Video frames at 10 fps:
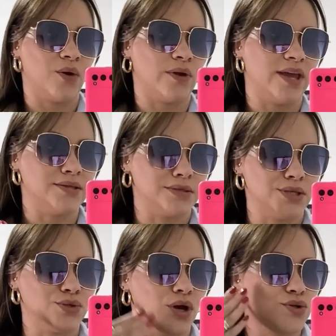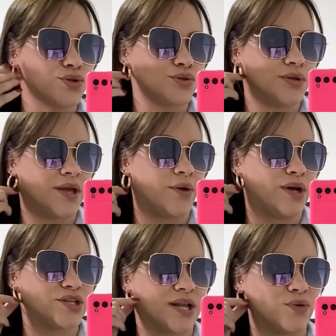Coloquei os acessórios, eu
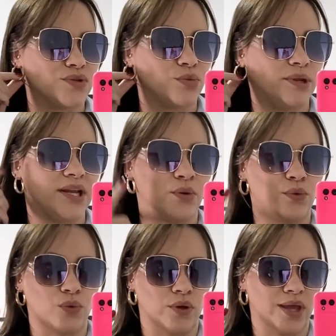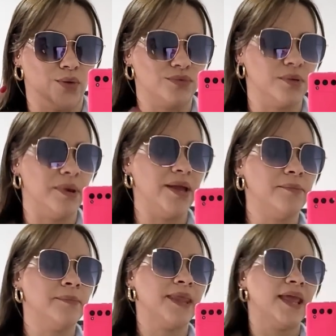acho que ela tá usando um brincão, coloquei um
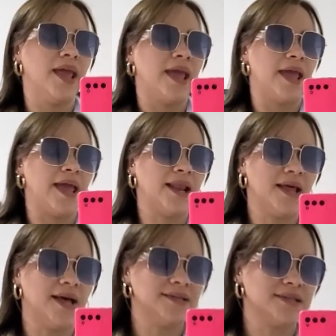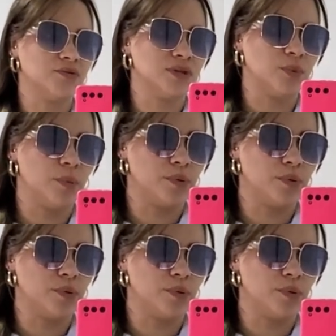também. Ela está usando uma